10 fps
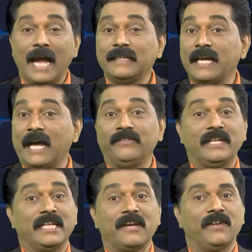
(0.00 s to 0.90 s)
అయితే
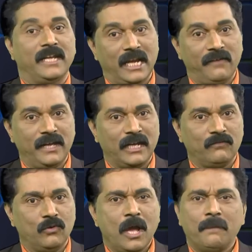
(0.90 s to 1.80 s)
అందరికీ అవి
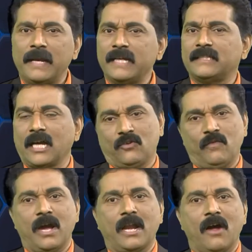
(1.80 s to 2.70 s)
నెరవేరవు ప్లేస్
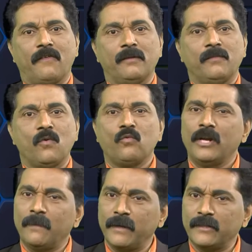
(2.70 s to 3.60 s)
తక్కువగా రావడమో
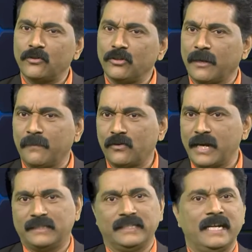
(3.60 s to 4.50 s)
ఉన్న ప్లేస్లో తమకు
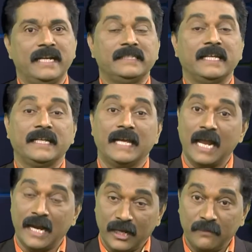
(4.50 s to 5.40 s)
నచ్చిన డిజైన్
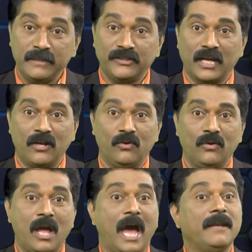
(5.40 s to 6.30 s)
ఎలా నిర్మించాలో
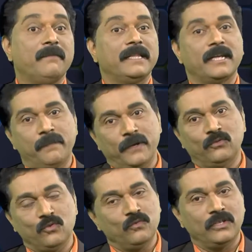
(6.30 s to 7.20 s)
అని మదన
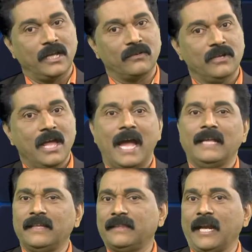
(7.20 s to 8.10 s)
పడుతూ ఉంటారు
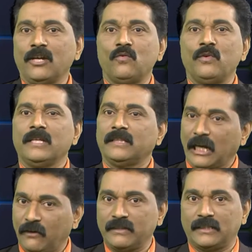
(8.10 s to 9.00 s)
అయితే తనకు ఉన్న
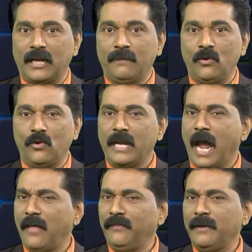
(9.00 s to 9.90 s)
తక్కువ స్థలంలోనే
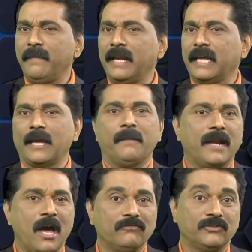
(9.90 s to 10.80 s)
అందమైన
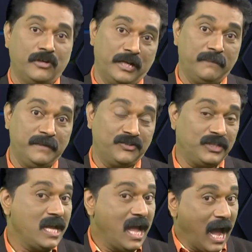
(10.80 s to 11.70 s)
కెమెరా హౌస్ను
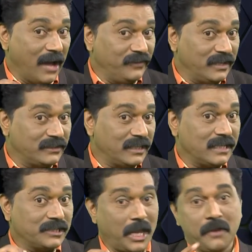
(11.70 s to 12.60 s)
నిర్మించి అందరి చేత
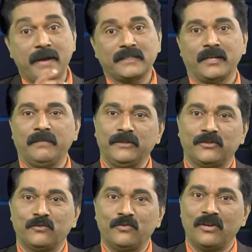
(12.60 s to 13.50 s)
షెహ్బాస్
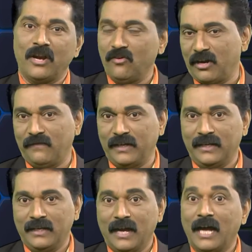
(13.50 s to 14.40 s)
అనిపించుకుంటున్నాడు రవి
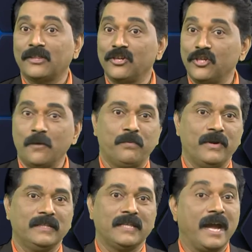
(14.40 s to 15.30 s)
అతను
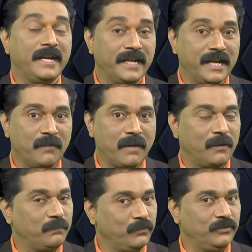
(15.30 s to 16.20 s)
ఎప్పుడైతే ఆ ఇంటి
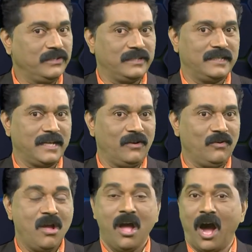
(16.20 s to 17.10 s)
నిర్మాణం పూర్తి చేశాడో
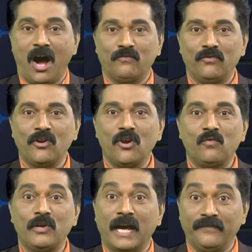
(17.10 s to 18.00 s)
ఆ ఊరిలో
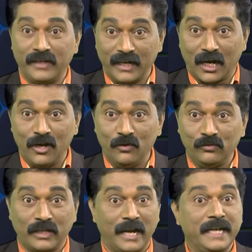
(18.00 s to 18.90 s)
ఉండే అందరి కళ్ళు
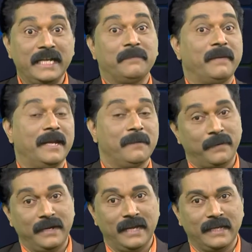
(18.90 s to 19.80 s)
తన ఇంటిపైనే
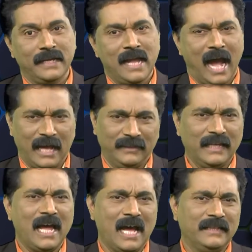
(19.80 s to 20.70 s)
పడ్డాయి
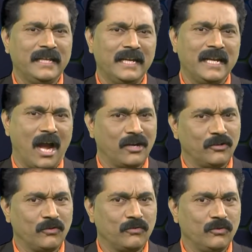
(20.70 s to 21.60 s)
అంతలా అందరినీ
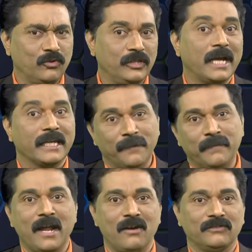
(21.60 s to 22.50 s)
ఆకట్టుకుంటోంది ఆ
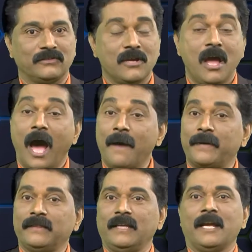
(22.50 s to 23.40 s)
కెమెరా హౌస్ ఆ
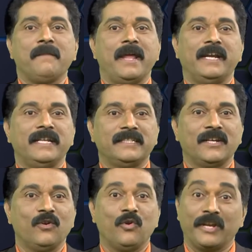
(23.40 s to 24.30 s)
ప్రత్యేకమైన
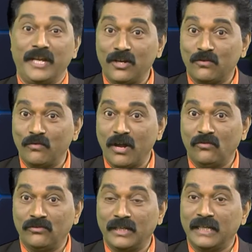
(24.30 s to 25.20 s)
డిజైన్లో రీల్ కూడా
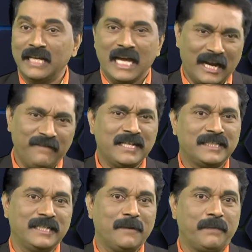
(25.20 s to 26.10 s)
ఉంది రవికి
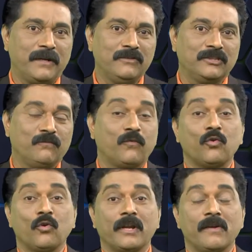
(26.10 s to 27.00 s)
చిన్నప్పటి నుంచి
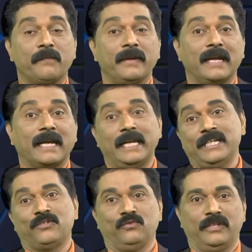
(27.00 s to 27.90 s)
ఫోటోగ్రఫీపై
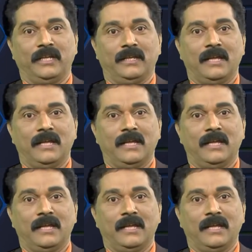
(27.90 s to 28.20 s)
క్రేజ్ ఉంది